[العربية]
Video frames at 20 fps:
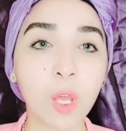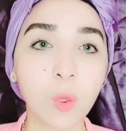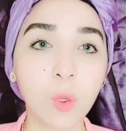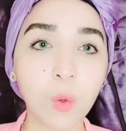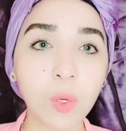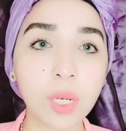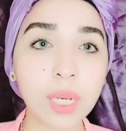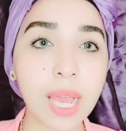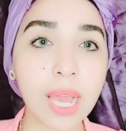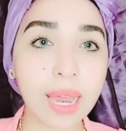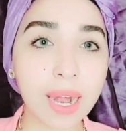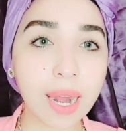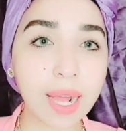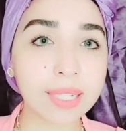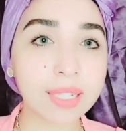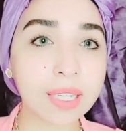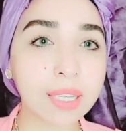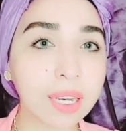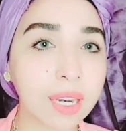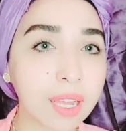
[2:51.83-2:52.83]
يقول لي انا
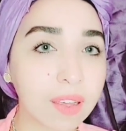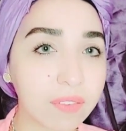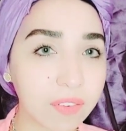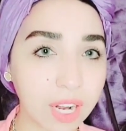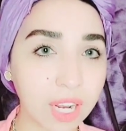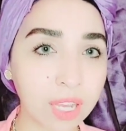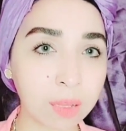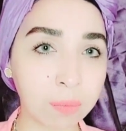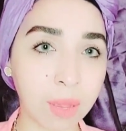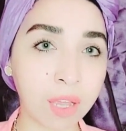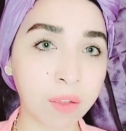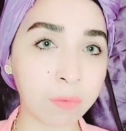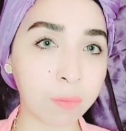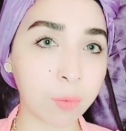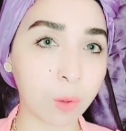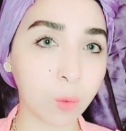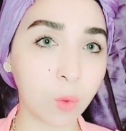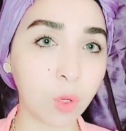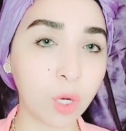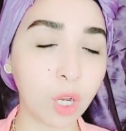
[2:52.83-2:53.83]
حسيت ان هي فرقت معايا في
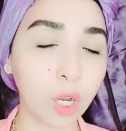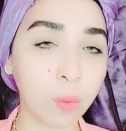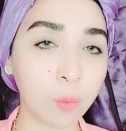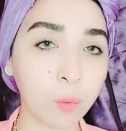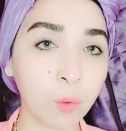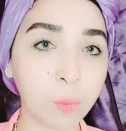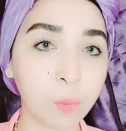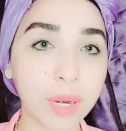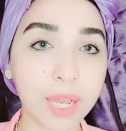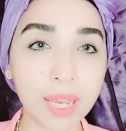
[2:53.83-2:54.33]
موضوع الحبوب